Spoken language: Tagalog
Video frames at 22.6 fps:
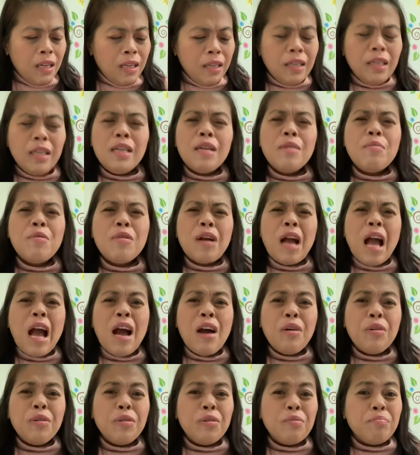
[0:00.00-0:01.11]
Di na mo
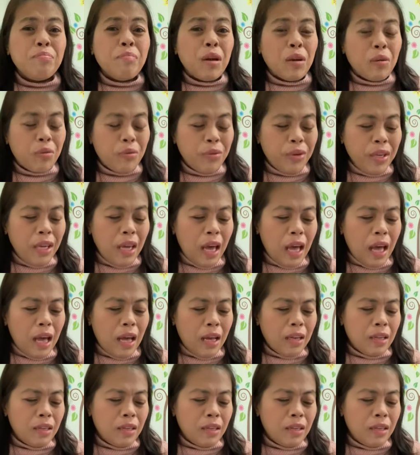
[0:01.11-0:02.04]
og maruya.